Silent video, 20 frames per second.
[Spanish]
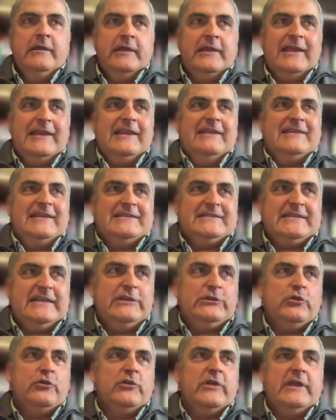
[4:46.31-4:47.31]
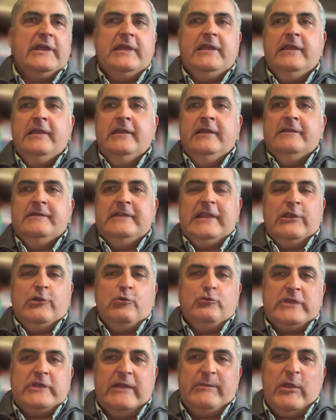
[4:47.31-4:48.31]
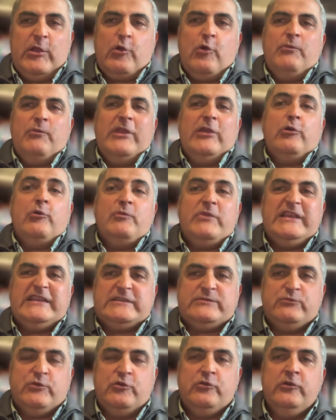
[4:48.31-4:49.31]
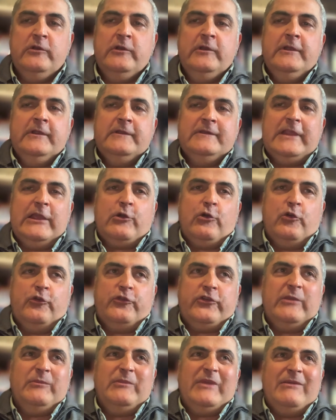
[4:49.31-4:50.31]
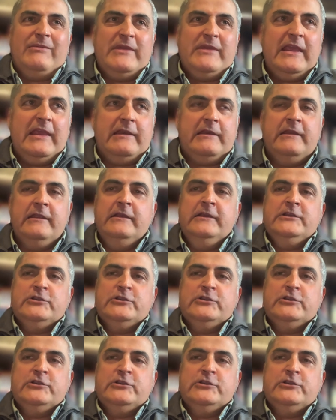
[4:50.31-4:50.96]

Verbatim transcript: que necesito de encontrarme conmigo mismo, de conocerme bien.